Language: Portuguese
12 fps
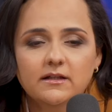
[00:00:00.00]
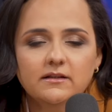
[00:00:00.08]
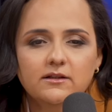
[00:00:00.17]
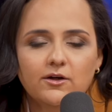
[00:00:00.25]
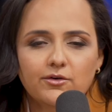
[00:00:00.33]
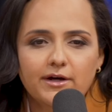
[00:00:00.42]

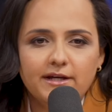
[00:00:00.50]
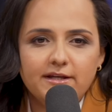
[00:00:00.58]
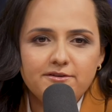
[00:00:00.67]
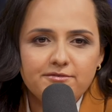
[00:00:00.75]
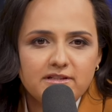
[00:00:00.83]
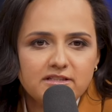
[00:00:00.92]
Então, é,
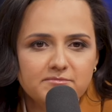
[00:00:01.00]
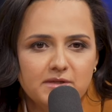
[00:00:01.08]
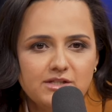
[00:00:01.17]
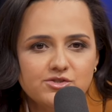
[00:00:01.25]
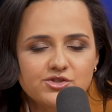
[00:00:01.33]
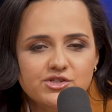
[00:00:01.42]

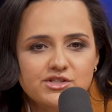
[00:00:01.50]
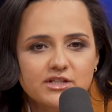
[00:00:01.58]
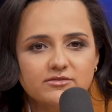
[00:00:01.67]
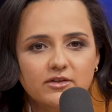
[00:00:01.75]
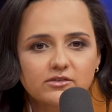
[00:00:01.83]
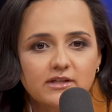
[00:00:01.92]
infelizmente, hoje em dia
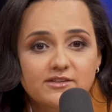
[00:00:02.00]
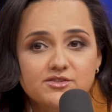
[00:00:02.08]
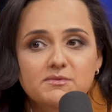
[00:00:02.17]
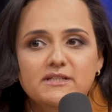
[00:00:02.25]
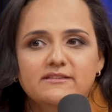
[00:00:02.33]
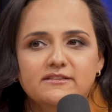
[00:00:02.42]
as faculdades de
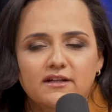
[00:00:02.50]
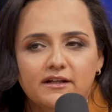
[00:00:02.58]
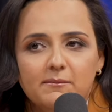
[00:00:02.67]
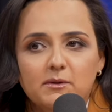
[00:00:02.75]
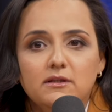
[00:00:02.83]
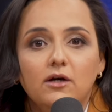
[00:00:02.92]
medicina
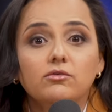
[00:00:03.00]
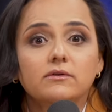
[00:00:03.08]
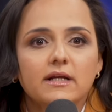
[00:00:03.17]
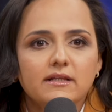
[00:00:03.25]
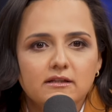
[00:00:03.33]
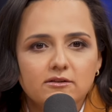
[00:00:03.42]
acabam não
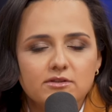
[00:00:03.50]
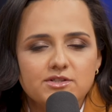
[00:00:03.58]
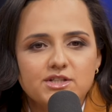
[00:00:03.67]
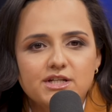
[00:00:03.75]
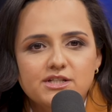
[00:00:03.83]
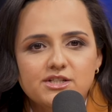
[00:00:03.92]
treinando a
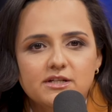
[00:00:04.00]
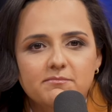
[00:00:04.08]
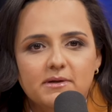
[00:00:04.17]
gente